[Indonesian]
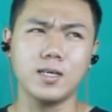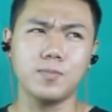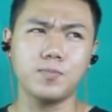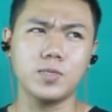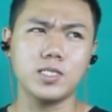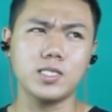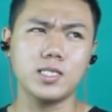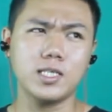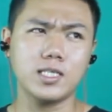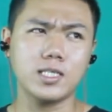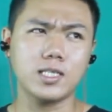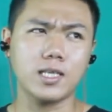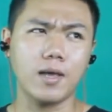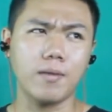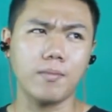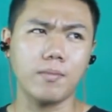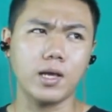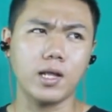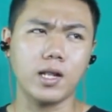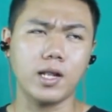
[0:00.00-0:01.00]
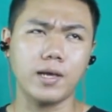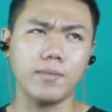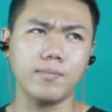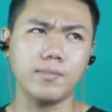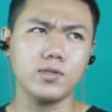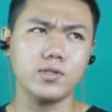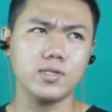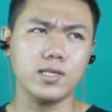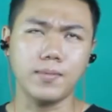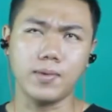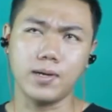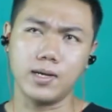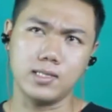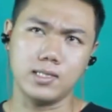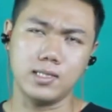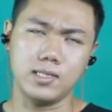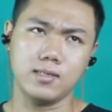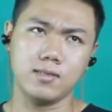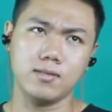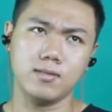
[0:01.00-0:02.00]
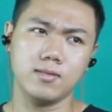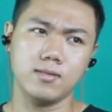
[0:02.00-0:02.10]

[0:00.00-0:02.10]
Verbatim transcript: bisnis MLM itu sama gak sih